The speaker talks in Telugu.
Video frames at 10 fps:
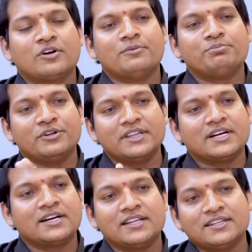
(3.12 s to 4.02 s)
ఒకప్పుడు
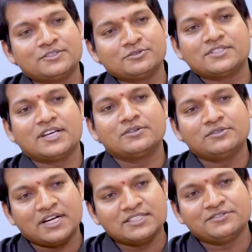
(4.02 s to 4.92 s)
ఇందిరాగాంధీని చూశారు
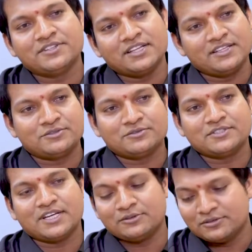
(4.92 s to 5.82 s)
రాజీవ్ గాంధీని
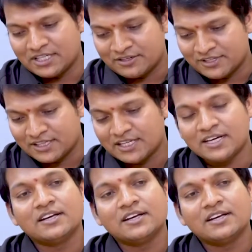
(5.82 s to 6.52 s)
చూశారు తర్వాత